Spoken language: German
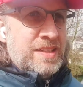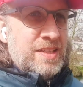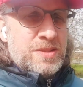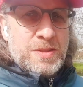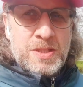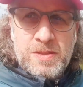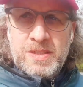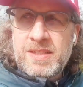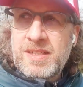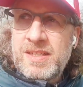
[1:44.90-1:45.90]
zum Beispiel,
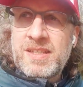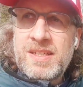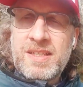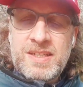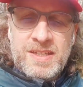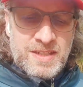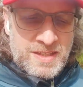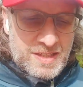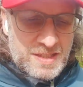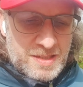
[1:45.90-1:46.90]

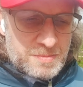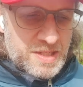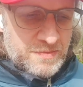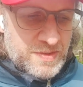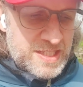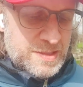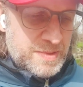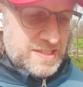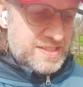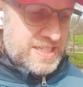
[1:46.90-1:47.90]
ähm, wenn jemand
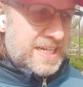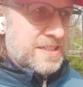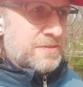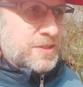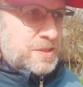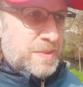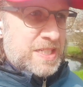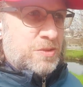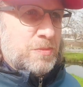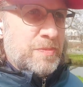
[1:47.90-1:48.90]
jetzt die Akte von einem
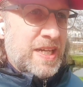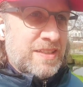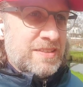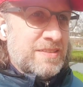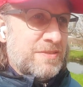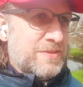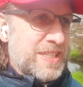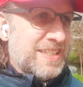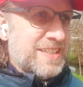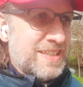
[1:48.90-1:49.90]
Atommeiler
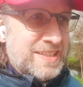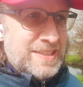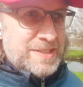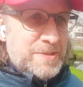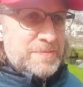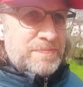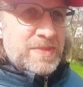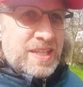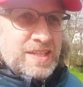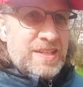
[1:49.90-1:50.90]
will,
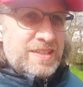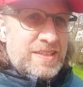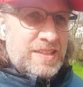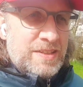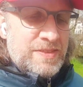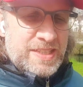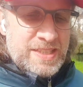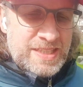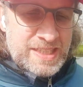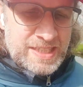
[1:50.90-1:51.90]
äh, dann werden die
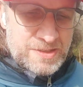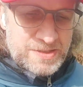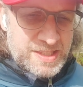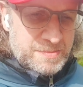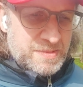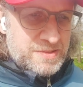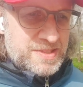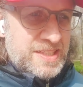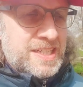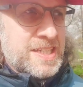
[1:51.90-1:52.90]
nicht herausgegeben aus
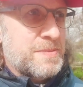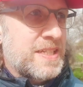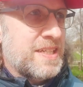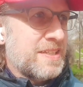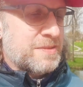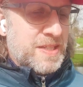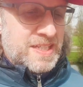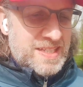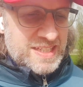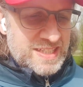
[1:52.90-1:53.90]
Sicherheitsbedenken. Ich meine,
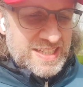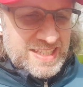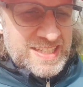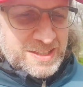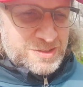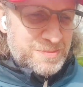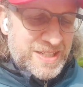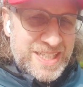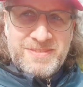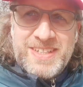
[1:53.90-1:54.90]
die
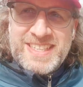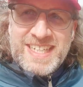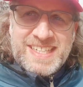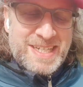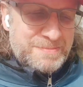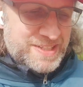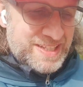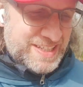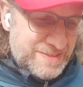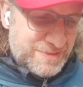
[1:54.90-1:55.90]
Atommaler werden, ja jetzt ab,
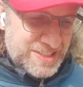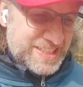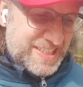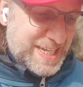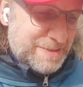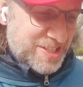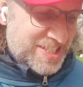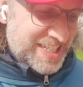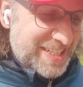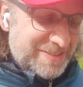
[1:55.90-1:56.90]
wurden jetzt ja
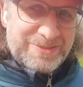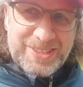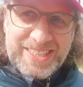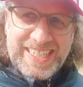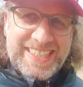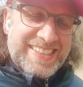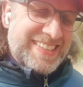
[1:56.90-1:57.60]
abgeschalten, von daher